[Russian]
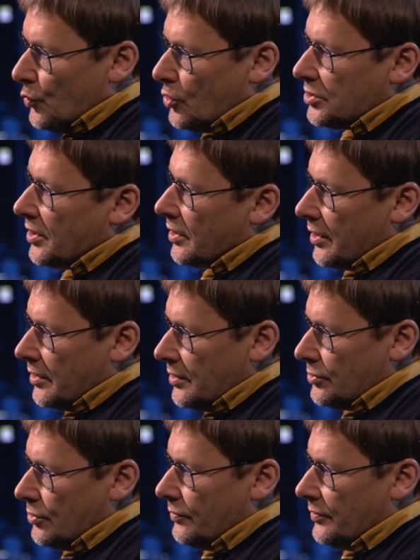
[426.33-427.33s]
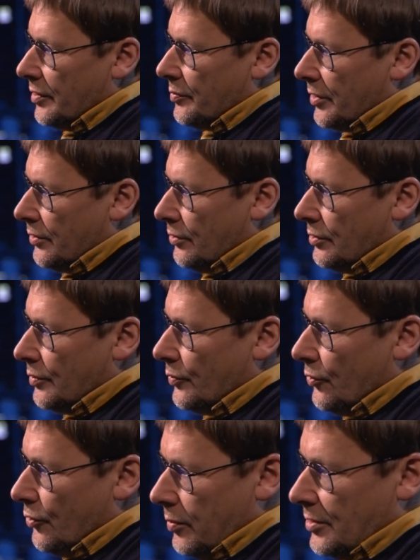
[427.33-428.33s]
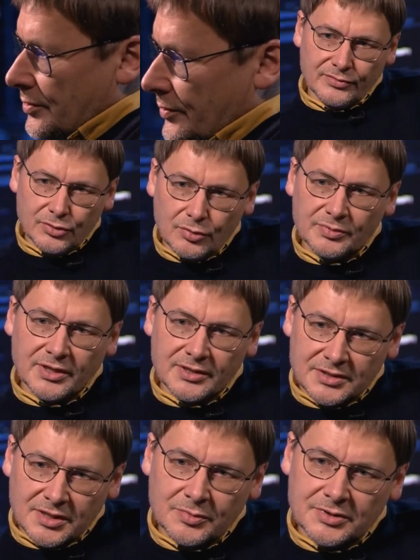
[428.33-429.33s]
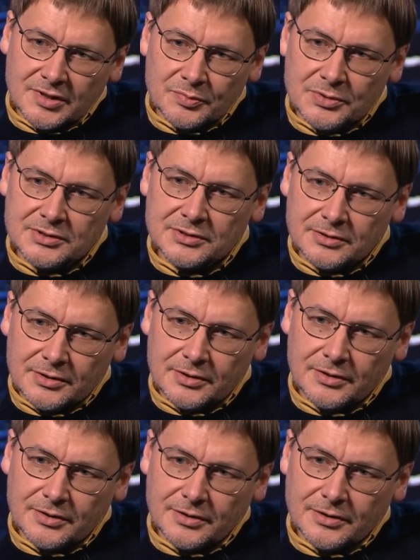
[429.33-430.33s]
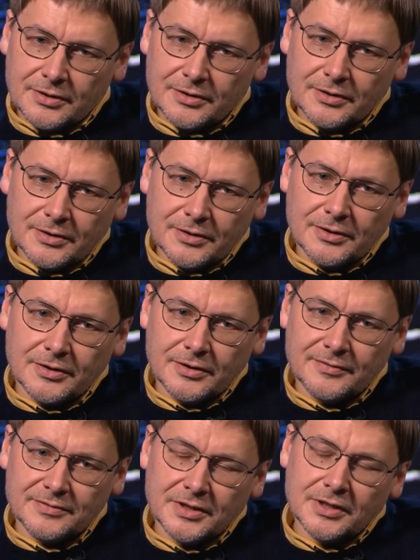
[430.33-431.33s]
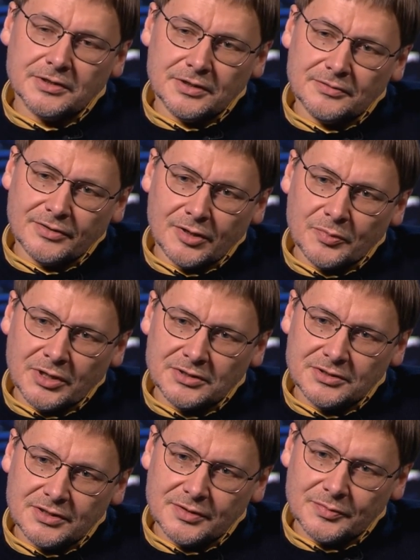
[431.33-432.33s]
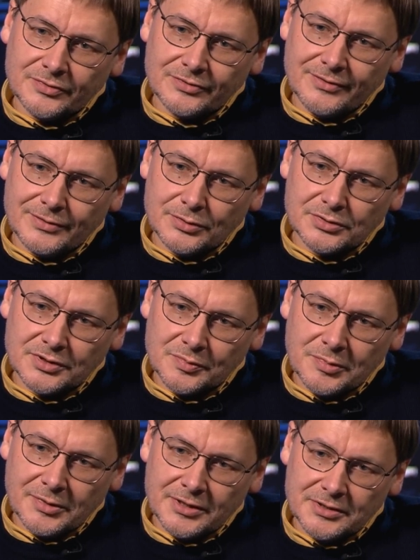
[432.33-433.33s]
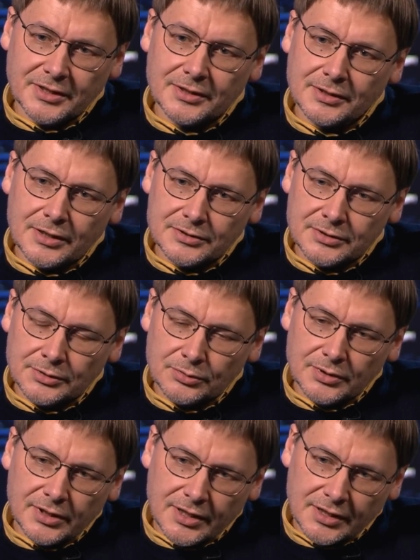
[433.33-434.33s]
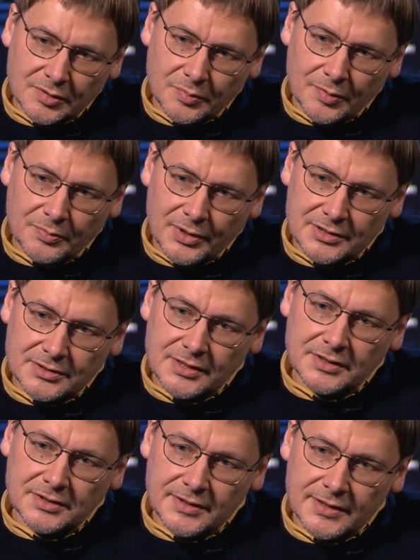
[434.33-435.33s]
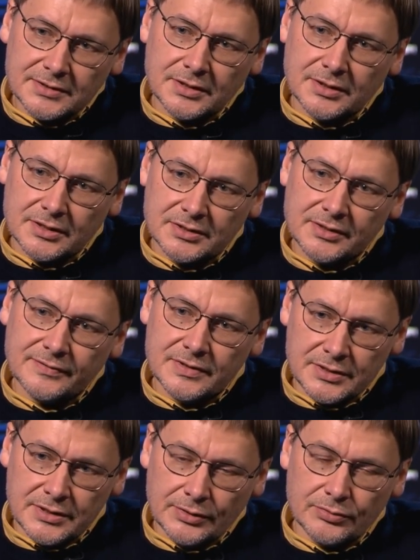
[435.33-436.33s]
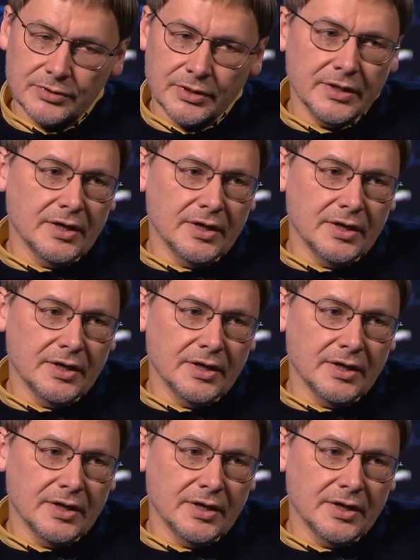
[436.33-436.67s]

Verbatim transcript: мозг организован определенным образом. В нем должна быть записана э, вся эта информация в Вавилонской библиотеке. Она должна туда как-то попасть. Эти тексты должны возникнуть.